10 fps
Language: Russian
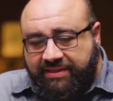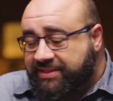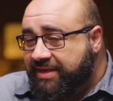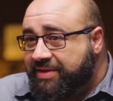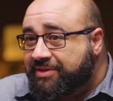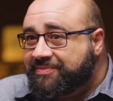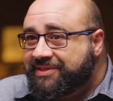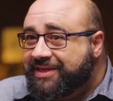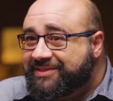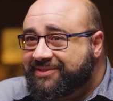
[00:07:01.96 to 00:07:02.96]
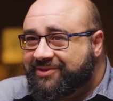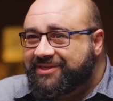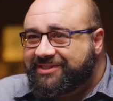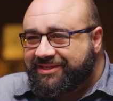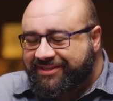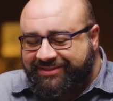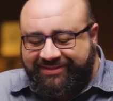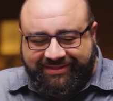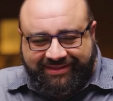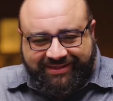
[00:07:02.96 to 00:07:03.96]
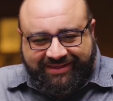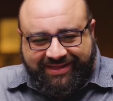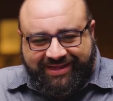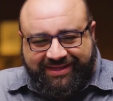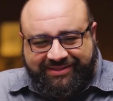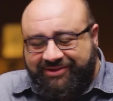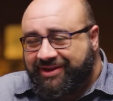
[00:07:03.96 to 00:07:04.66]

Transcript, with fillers: И у Сэма Альтмана может быть другое мнение.